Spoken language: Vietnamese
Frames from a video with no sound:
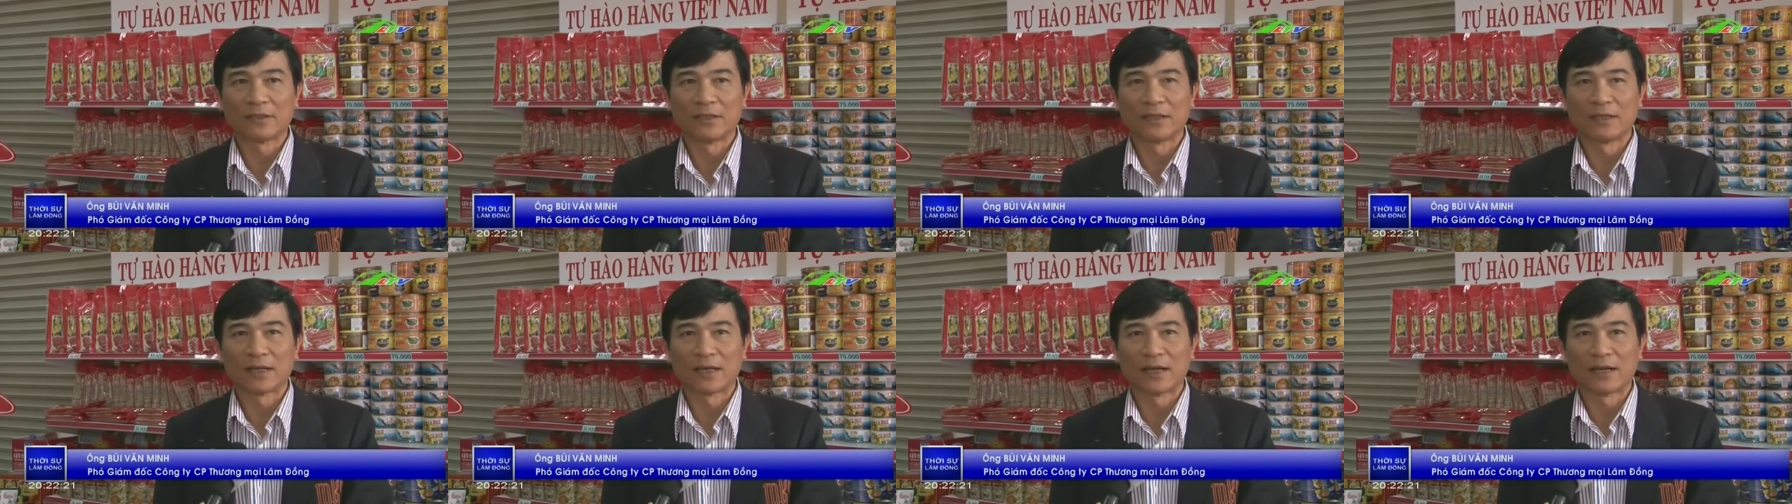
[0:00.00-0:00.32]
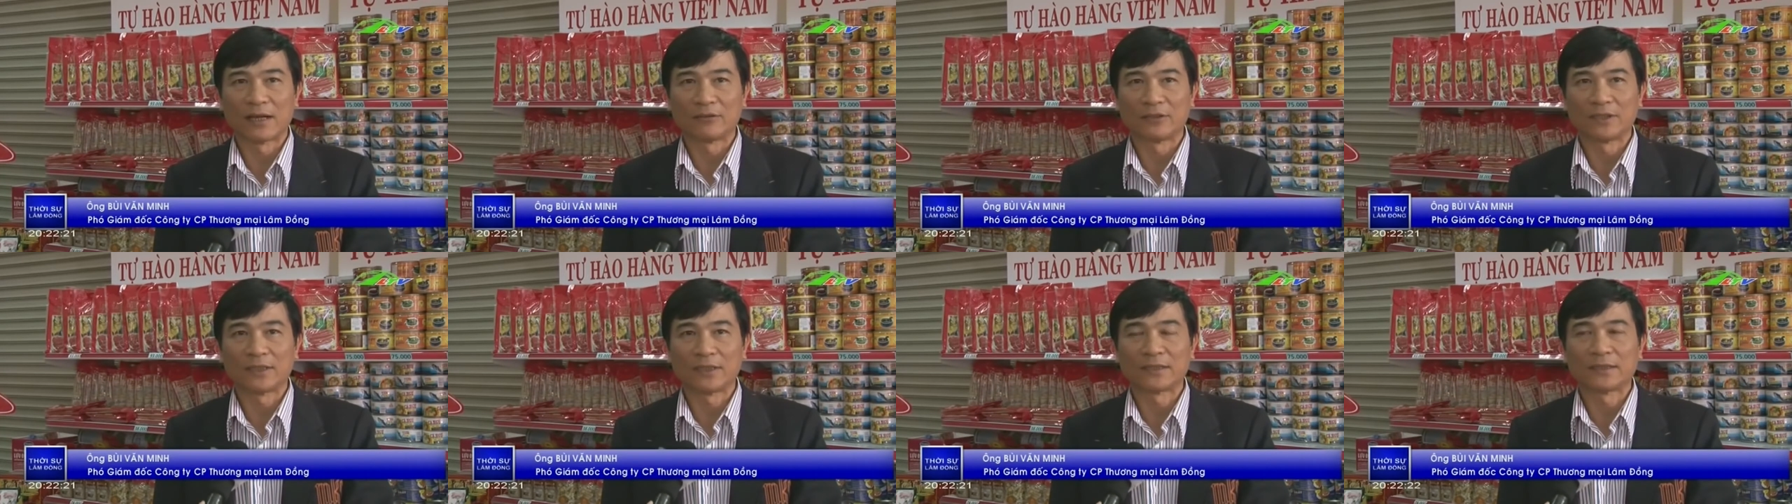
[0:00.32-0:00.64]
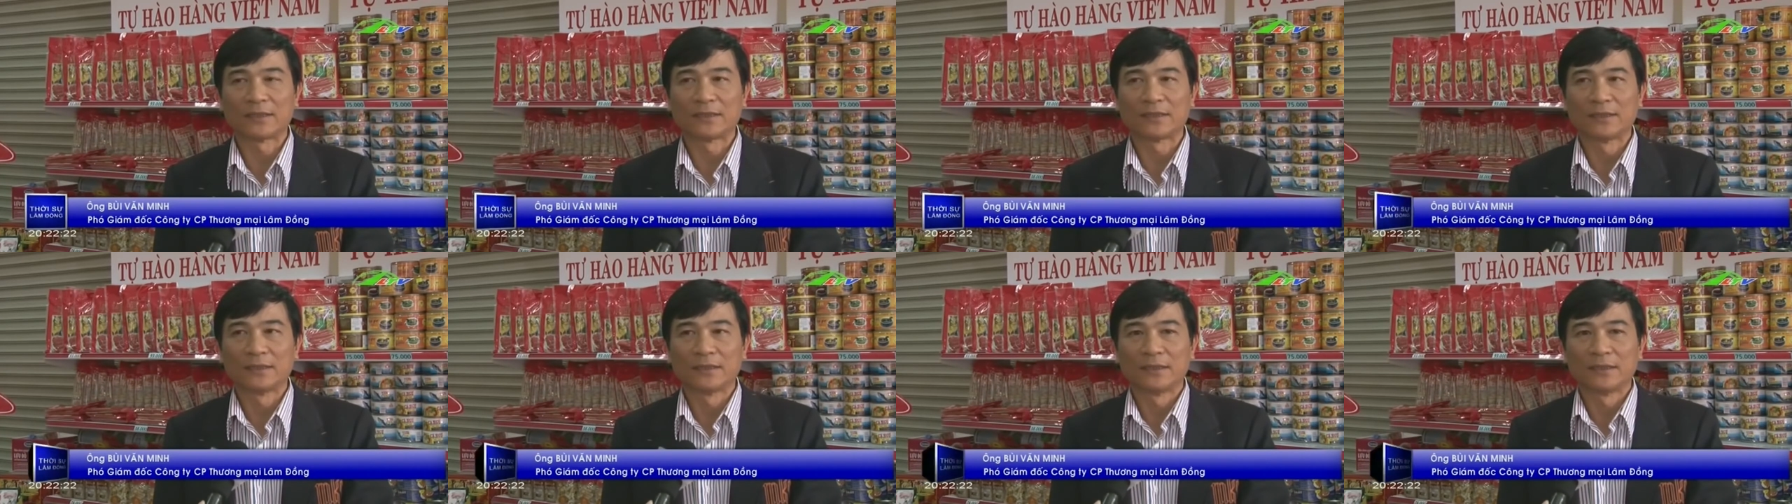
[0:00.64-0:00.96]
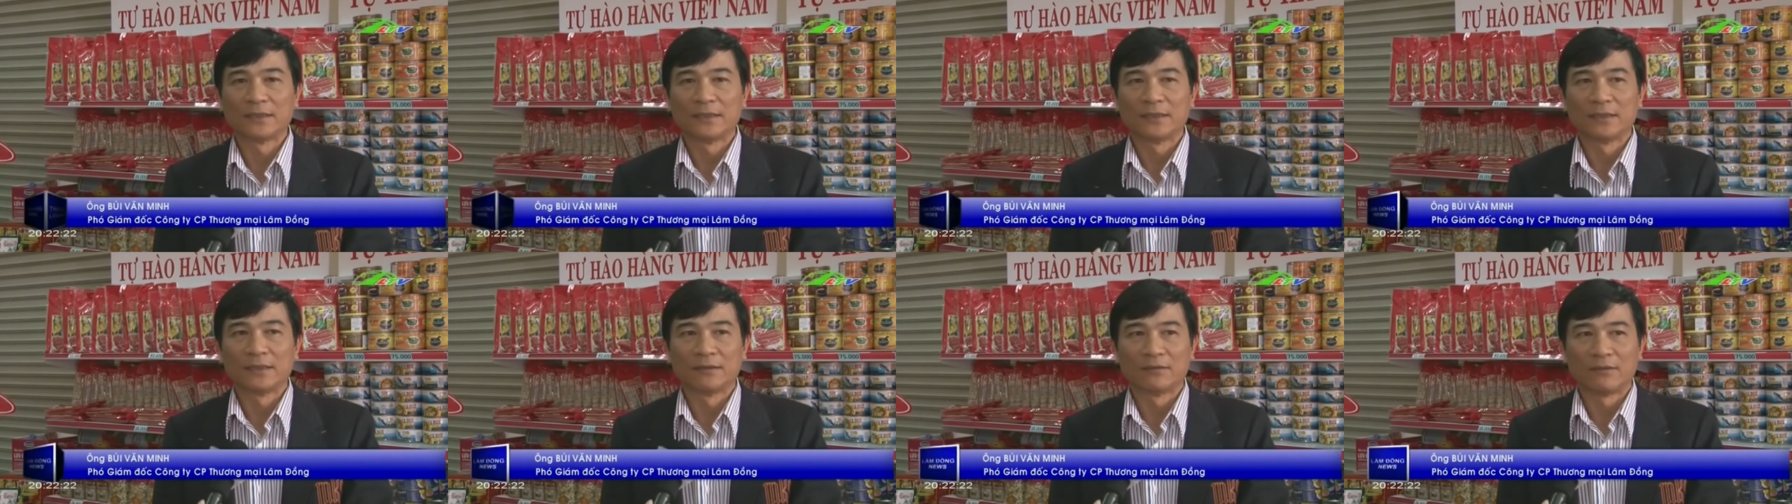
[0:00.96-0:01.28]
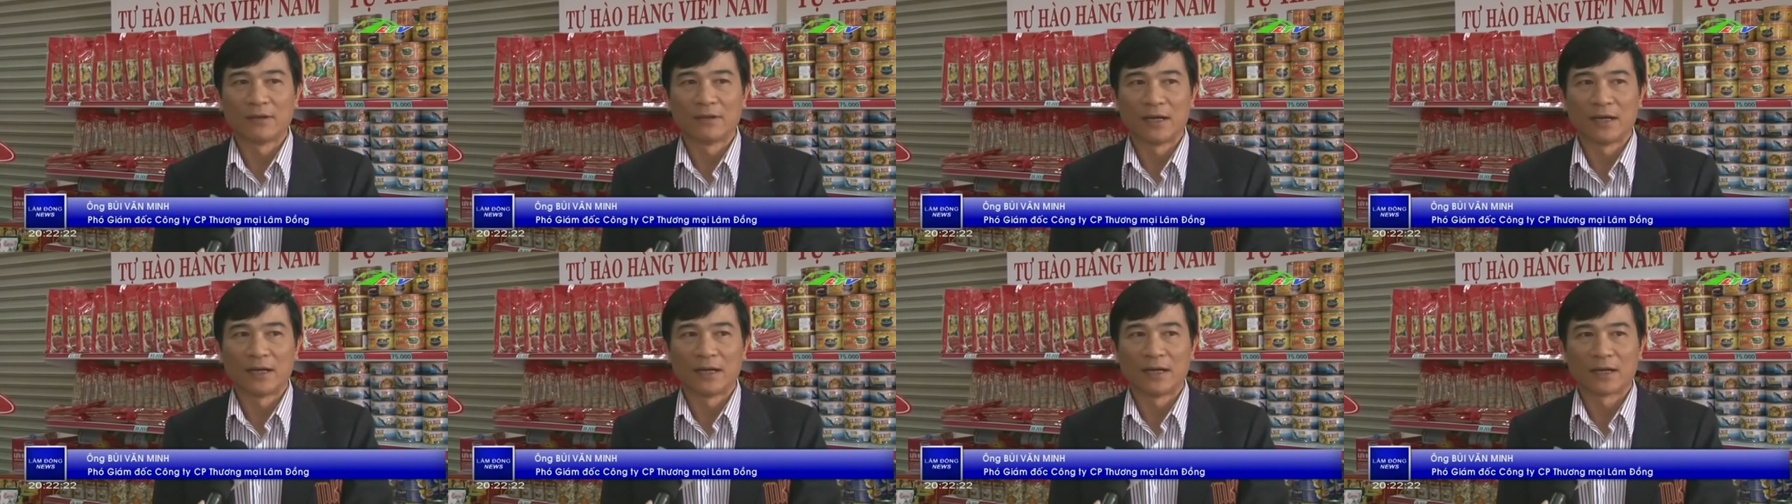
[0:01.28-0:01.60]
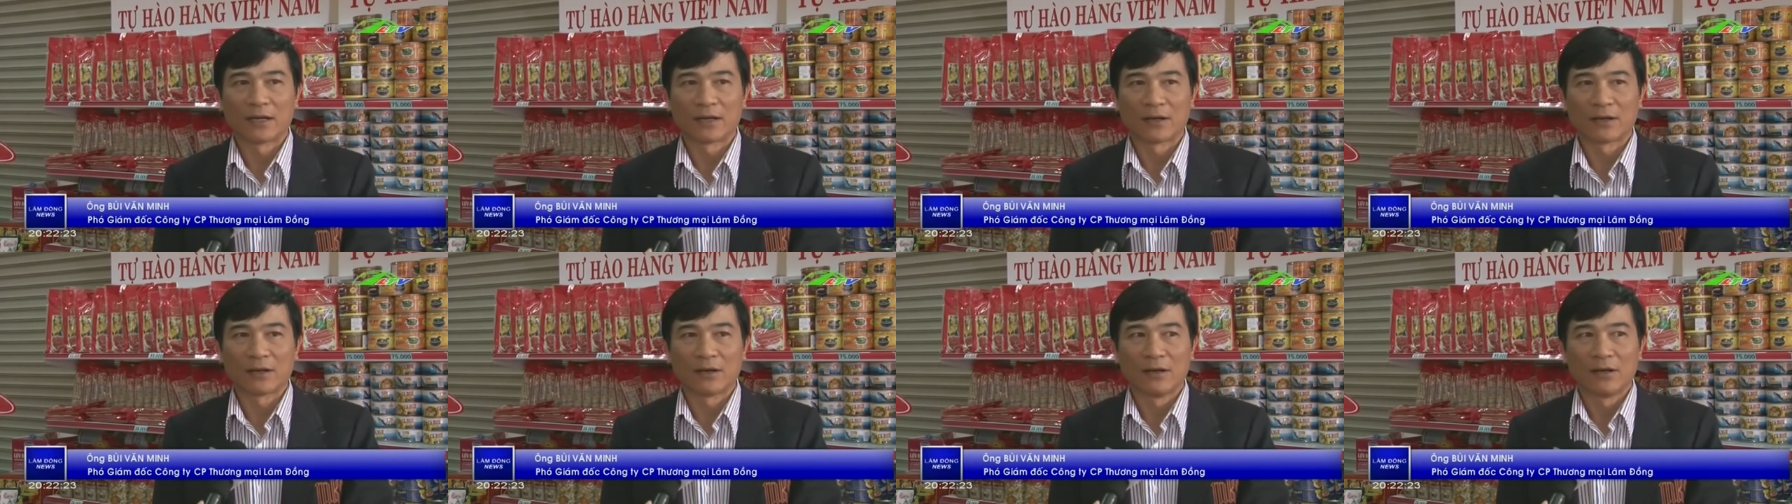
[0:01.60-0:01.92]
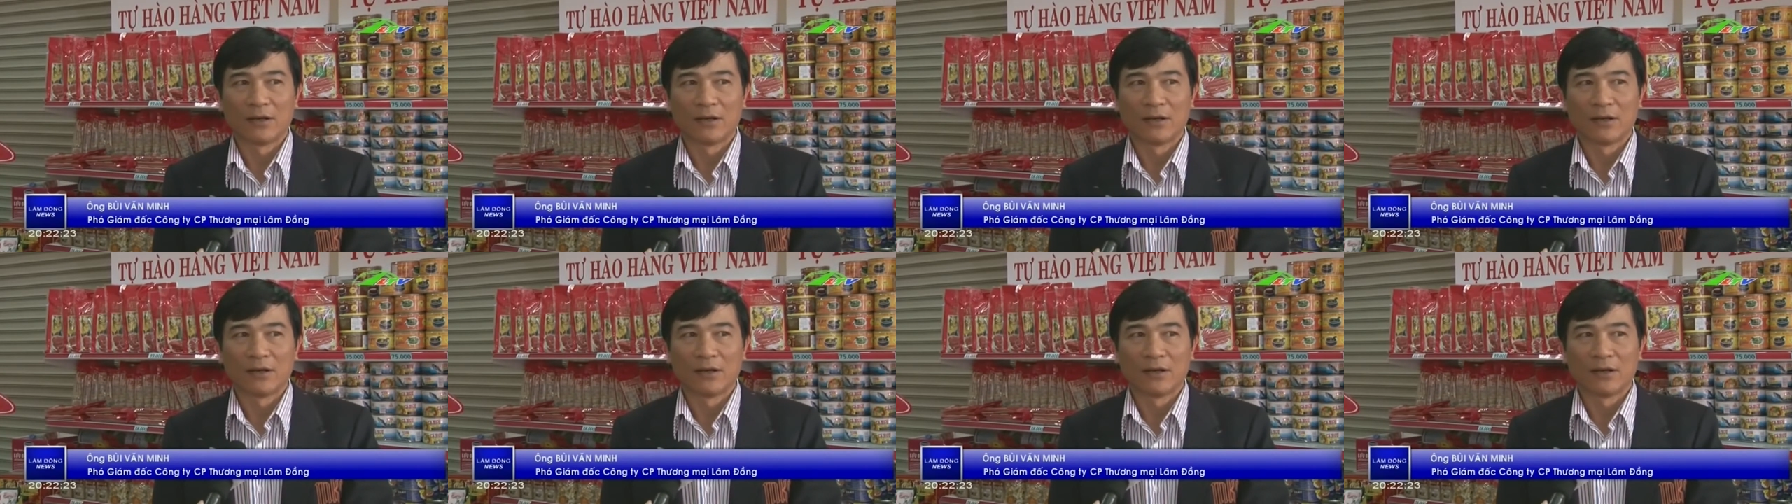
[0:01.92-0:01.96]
lượng cao nhất và